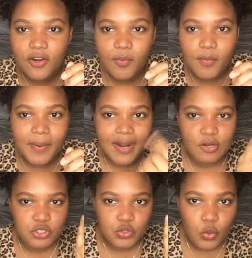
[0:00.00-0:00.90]
como para
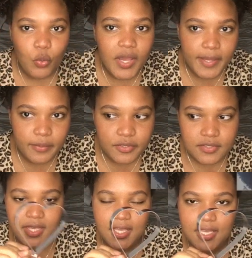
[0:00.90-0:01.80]
los huevos
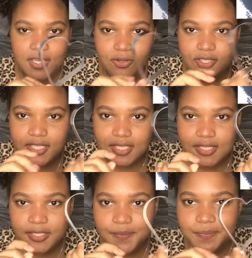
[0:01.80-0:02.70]
y cosas así.